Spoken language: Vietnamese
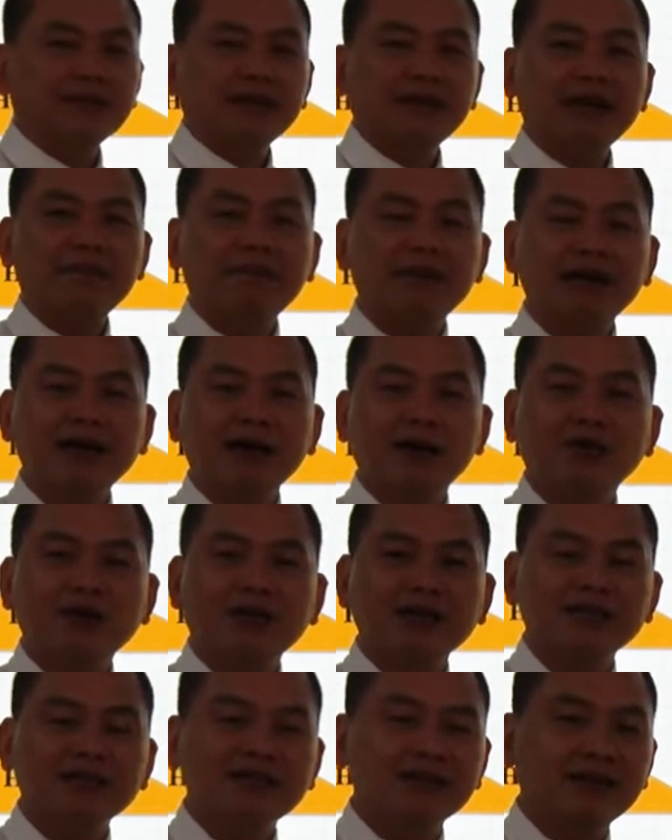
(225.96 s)
là bắt đầu
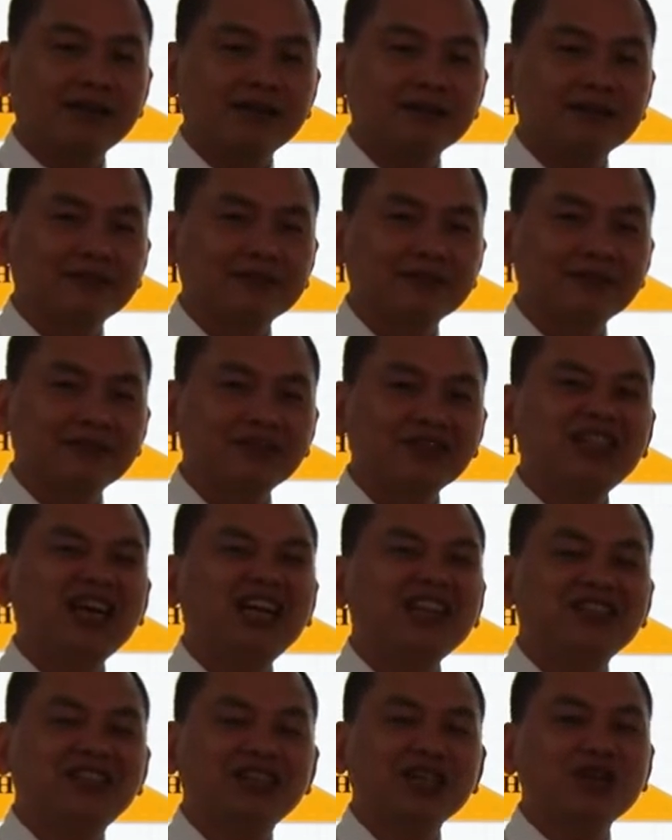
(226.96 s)
là đi
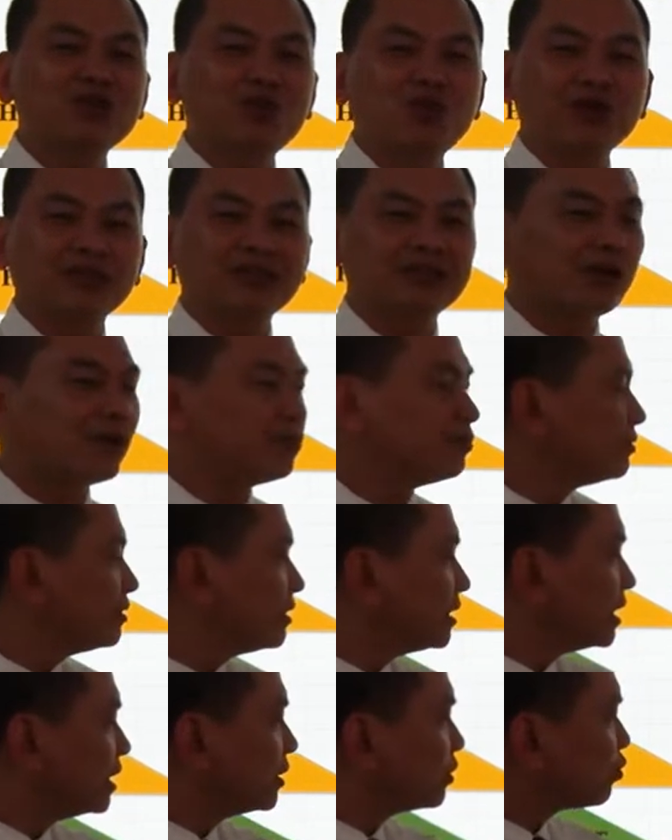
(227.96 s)
nhận diện cuộc sống.
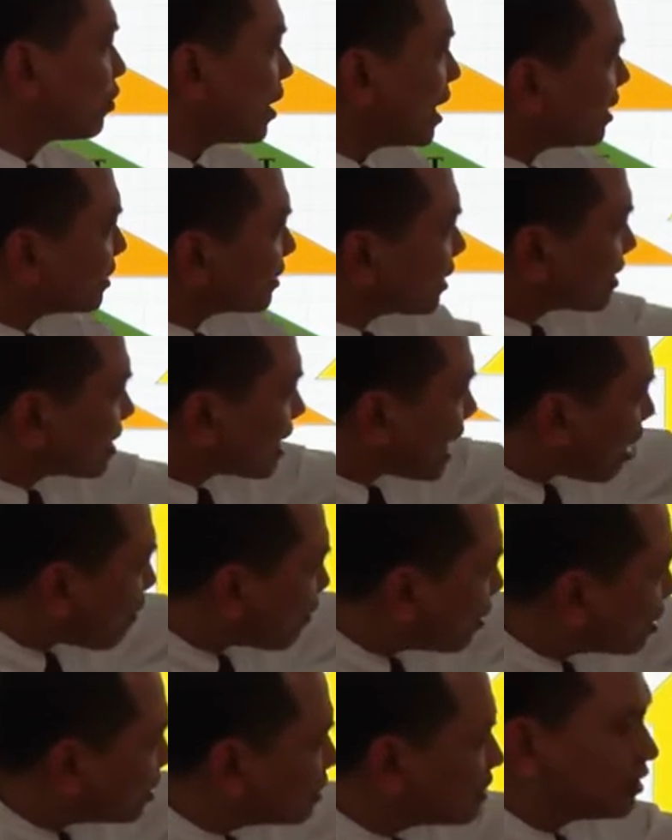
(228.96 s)
Tuệ ở tầng cao
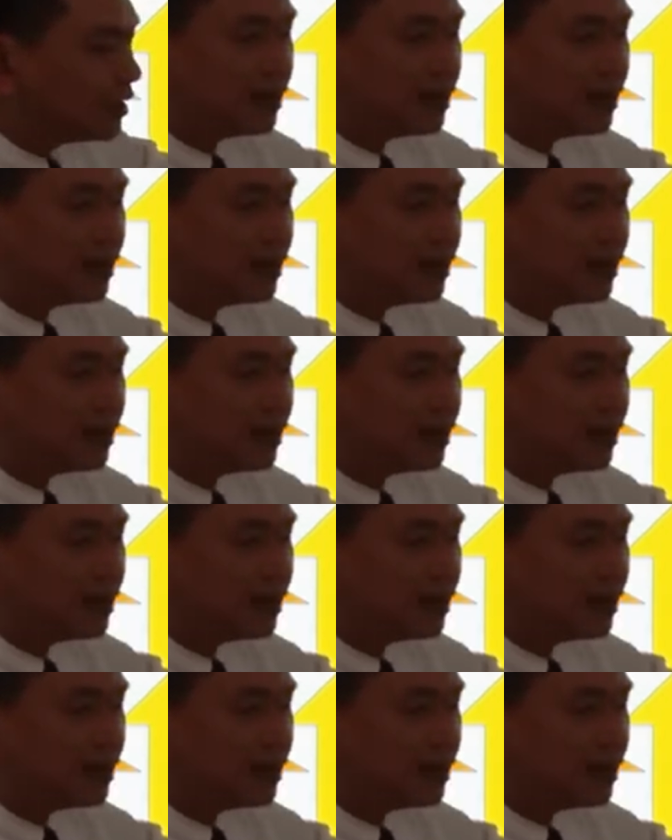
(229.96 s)
hơn